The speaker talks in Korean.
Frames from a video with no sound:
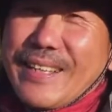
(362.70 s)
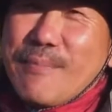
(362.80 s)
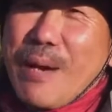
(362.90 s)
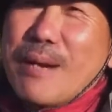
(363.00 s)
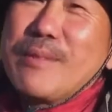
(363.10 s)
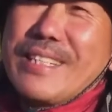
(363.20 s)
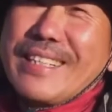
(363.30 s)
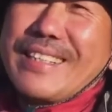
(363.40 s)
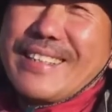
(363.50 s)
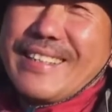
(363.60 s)
이게 바람을
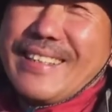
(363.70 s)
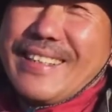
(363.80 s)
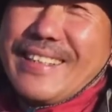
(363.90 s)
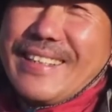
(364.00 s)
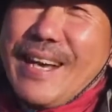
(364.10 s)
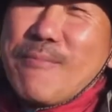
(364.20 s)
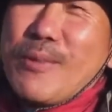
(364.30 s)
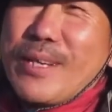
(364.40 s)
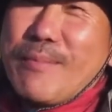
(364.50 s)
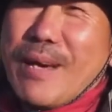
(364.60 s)
찍는 것안
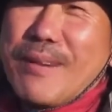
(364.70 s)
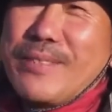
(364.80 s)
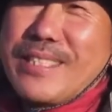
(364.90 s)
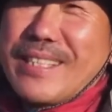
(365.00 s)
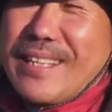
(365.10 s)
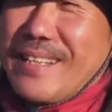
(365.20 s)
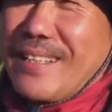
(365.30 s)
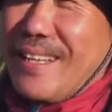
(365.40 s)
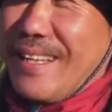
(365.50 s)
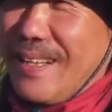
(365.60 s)
보이는 바람을
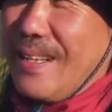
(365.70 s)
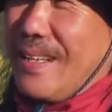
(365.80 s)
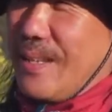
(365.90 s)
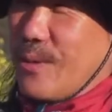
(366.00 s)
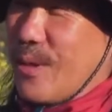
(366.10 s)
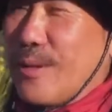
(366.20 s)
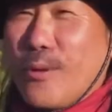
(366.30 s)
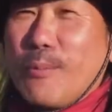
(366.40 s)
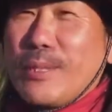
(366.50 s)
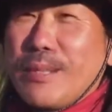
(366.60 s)
찍어내는데 노란
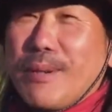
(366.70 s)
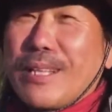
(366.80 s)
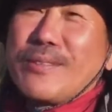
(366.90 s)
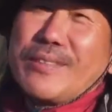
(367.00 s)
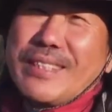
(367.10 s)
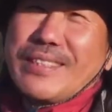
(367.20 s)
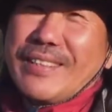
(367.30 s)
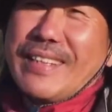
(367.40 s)
꽃빛이 받아주는 거죠